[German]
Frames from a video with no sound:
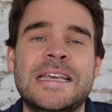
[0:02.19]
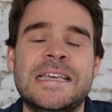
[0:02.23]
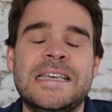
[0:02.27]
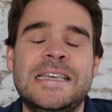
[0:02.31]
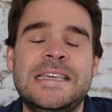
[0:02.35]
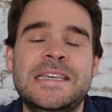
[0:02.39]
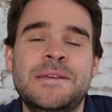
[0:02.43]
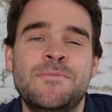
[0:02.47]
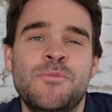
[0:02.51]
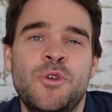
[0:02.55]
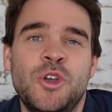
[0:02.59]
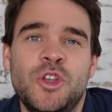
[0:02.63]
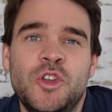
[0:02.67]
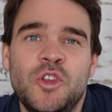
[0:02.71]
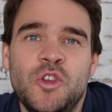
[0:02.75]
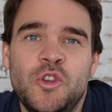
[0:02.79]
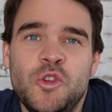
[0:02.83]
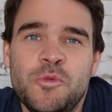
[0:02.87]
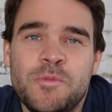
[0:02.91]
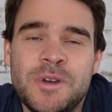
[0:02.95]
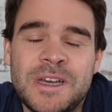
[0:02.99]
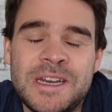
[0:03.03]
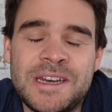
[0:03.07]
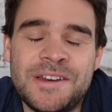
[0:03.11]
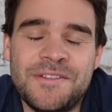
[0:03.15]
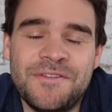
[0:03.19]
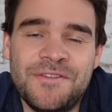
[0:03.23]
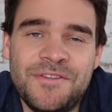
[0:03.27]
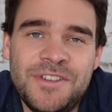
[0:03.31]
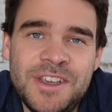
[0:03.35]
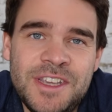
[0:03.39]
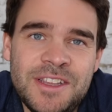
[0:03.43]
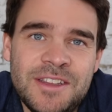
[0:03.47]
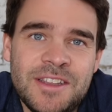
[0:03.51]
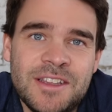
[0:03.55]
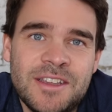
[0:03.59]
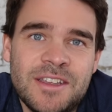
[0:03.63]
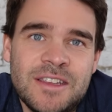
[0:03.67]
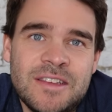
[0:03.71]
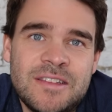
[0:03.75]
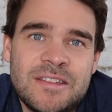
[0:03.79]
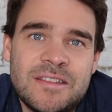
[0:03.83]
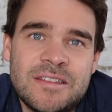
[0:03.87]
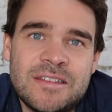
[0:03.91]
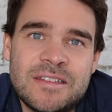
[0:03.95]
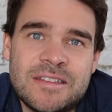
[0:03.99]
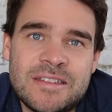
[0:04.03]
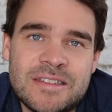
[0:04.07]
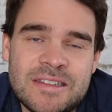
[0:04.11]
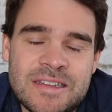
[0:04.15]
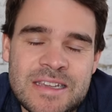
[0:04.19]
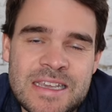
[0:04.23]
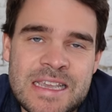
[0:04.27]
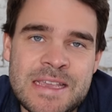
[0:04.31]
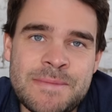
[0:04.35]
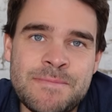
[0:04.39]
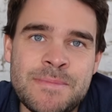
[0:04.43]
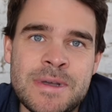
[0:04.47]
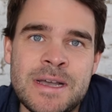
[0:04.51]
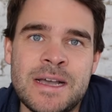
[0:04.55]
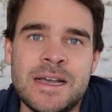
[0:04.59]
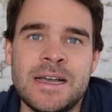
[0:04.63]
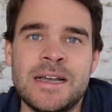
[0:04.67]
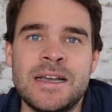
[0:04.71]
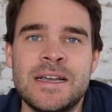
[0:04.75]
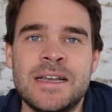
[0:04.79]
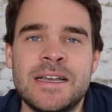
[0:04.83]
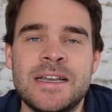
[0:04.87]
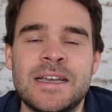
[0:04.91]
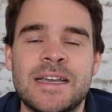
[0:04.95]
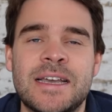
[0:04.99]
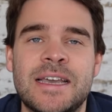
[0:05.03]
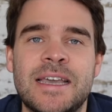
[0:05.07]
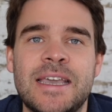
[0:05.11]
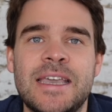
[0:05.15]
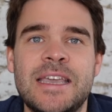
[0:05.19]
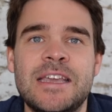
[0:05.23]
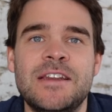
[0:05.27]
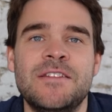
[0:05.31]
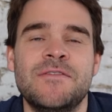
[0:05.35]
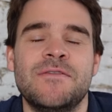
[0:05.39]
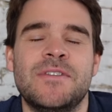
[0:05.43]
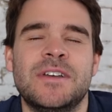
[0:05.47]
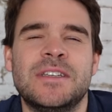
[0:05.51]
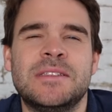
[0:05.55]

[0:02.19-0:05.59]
hier möchte ich über ein wichtiges Thema reden,